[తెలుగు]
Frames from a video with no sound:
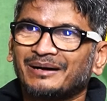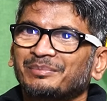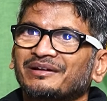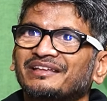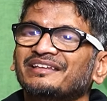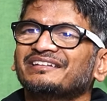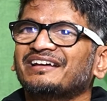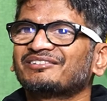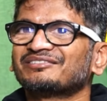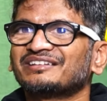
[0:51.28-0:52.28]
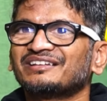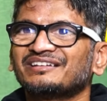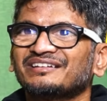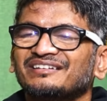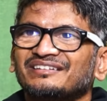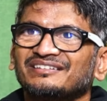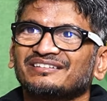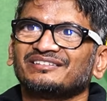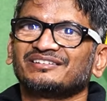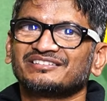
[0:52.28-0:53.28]
అప్పటికి నాకున్న
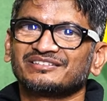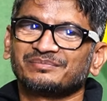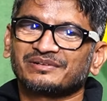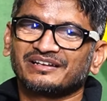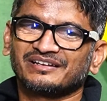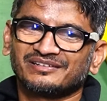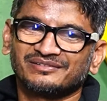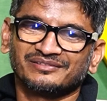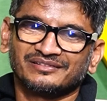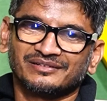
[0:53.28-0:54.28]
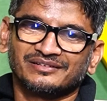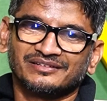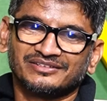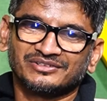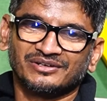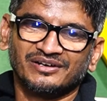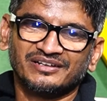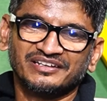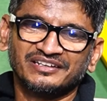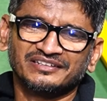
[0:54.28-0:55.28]
లాజిక్ ప్రకారం
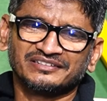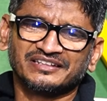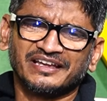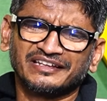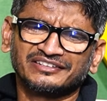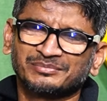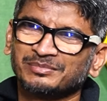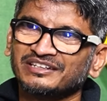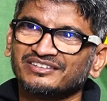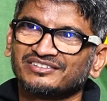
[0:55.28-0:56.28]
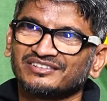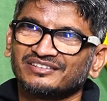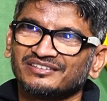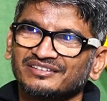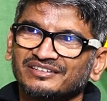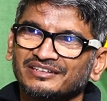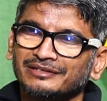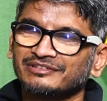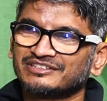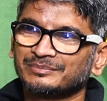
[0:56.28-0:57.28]
సారీ థ్యాంక్స్ ప్లీజ్
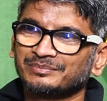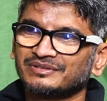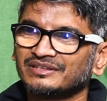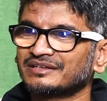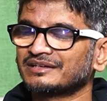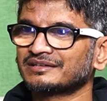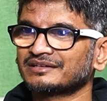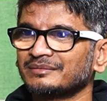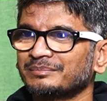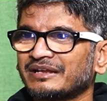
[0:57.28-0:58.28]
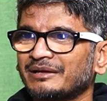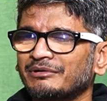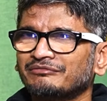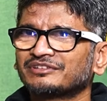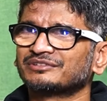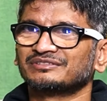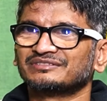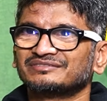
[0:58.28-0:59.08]
ఇవి చెప్తే కనుక ప్రేమ అవ్వదు